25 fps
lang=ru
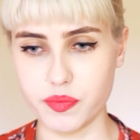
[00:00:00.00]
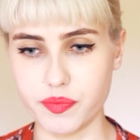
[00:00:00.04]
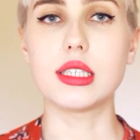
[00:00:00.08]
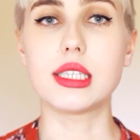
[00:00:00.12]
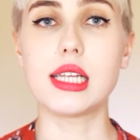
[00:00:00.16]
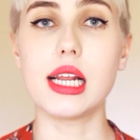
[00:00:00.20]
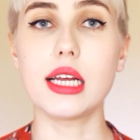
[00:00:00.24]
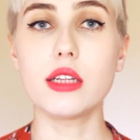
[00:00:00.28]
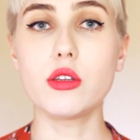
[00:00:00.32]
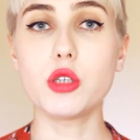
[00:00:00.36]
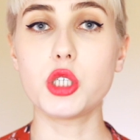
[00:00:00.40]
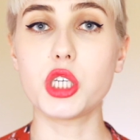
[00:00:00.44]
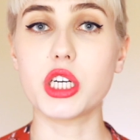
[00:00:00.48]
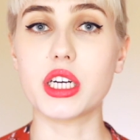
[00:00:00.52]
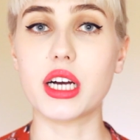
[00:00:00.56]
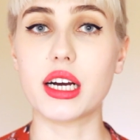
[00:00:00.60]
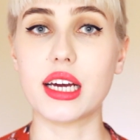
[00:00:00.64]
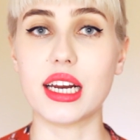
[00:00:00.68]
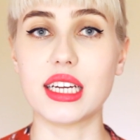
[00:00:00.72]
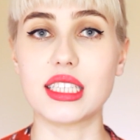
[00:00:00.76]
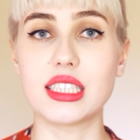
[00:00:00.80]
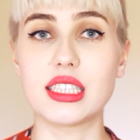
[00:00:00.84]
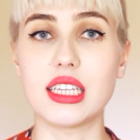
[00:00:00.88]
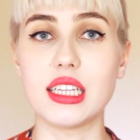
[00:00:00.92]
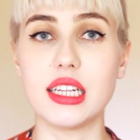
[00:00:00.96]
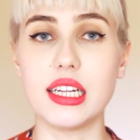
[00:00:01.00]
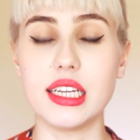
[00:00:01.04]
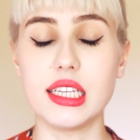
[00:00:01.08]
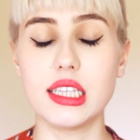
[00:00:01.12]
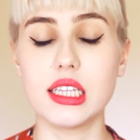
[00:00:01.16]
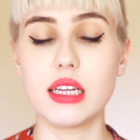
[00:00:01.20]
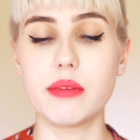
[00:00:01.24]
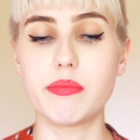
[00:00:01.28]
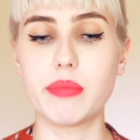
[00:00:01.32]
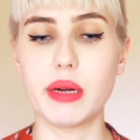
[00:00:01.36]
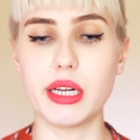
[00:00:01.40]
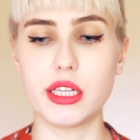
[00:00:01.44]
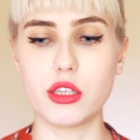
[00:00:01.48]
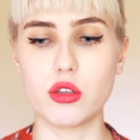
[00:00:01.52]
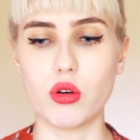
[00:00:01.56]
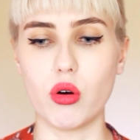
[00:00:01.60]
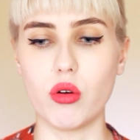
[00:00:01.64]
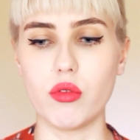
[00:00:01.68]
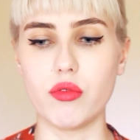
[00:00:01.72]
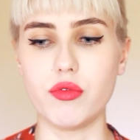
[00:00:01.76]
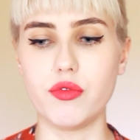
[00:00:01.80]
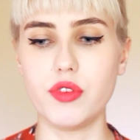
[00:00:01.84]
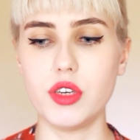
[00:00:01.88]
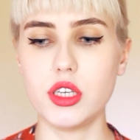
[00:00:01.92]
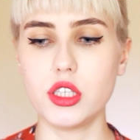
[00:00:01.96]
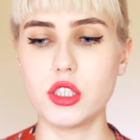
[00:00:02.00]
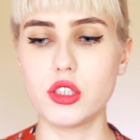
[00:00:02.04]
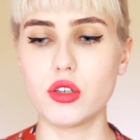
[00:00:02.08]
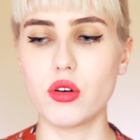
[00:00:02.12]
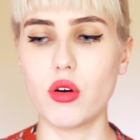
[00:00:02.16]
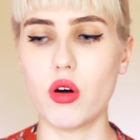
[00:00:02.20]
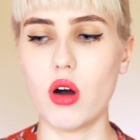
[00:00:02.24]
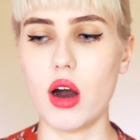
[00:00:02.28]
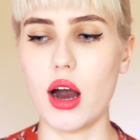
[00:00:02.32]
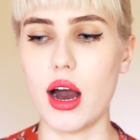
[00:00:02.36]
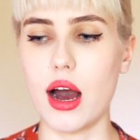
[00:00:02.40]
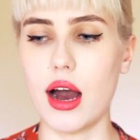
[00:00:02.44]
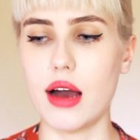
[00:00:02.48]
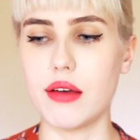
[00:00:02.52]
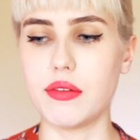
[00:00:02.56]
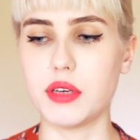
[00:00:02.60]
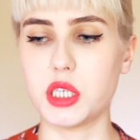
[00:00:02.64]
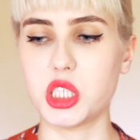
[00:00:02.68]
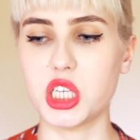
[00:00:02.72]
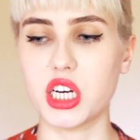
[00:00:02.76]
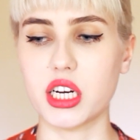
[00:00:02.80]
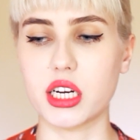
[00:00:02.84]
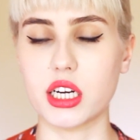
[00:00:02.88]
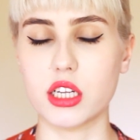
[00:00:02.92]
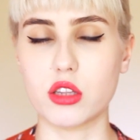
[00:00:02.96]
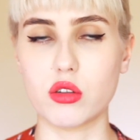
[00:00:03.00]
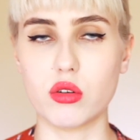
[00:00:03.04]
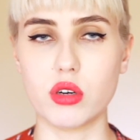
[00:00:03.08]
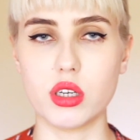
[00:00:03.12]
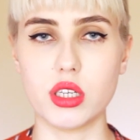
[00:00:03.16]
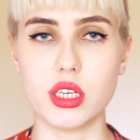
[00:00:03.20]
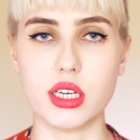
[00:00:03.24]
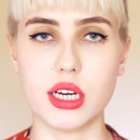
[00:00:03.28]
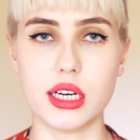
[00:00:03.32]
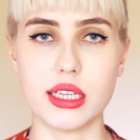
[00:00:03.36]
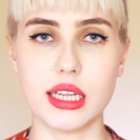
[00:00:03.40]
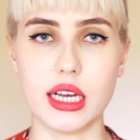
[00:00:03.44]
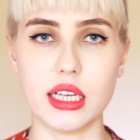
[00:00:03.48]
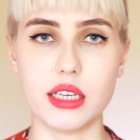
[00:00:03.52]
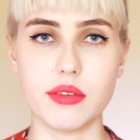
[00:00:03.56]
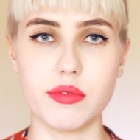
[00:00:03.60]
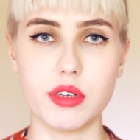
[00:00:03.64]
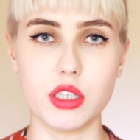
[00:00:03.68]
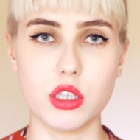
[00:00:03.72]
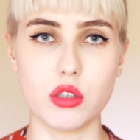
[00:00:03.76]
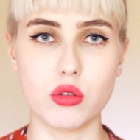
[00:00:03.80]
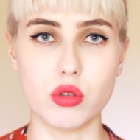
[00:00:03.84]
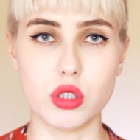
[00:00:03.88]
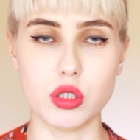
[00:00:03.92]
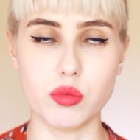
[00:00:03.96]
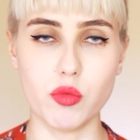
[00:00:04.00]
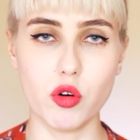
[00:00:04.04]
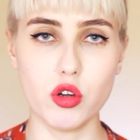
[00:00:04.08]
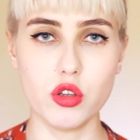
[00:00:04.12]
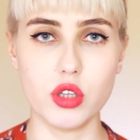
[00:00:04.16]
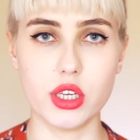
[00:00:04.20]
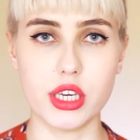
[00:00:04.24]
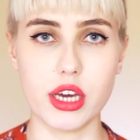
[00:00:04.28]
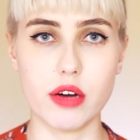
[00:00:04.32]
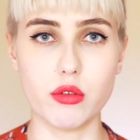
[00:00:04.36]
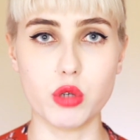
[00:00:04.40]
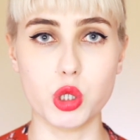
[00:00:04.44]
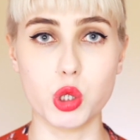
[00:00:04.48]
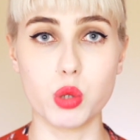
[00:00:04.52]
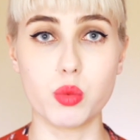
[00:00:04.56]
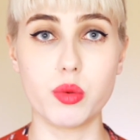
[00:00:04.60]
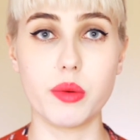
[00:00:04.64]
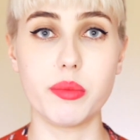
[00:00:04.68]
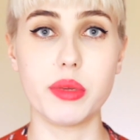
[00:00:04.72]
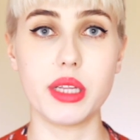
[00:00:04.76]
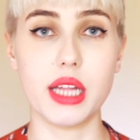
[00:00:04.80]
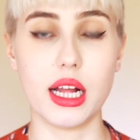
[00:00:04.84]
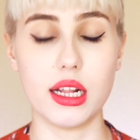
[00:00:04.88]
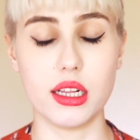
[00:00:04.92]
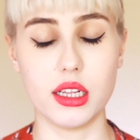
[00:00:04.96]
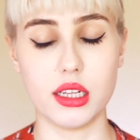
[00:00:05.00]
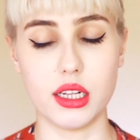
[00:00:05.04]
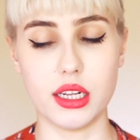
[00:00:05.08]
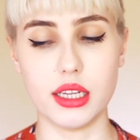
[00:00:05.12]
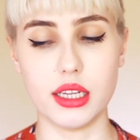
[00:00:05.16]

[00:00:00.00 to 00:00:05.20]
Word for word: И следующее как раз-то длинное пальто. В видео о вещах, которые никогда не выйдут из моды, я уже упоминала